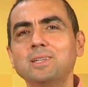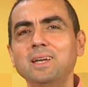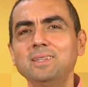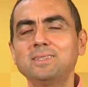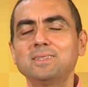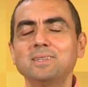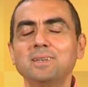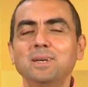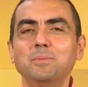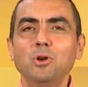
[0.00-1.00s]
adet
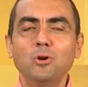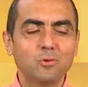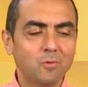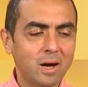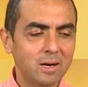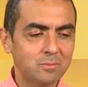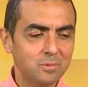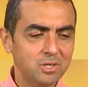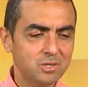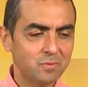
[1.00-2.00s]
e, blok
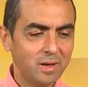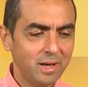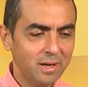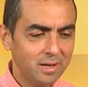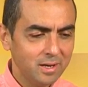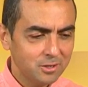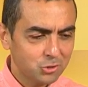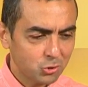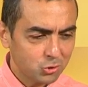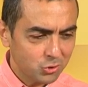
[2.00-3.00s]
varmış ve
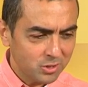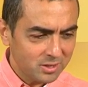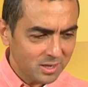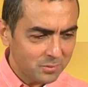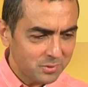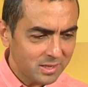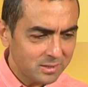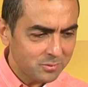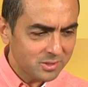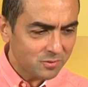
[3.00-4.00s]
çok çok iyi
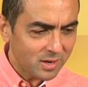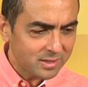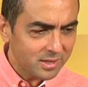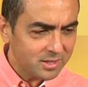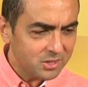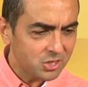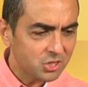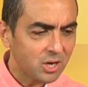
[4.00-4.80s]
tahminlerimiz var. 7.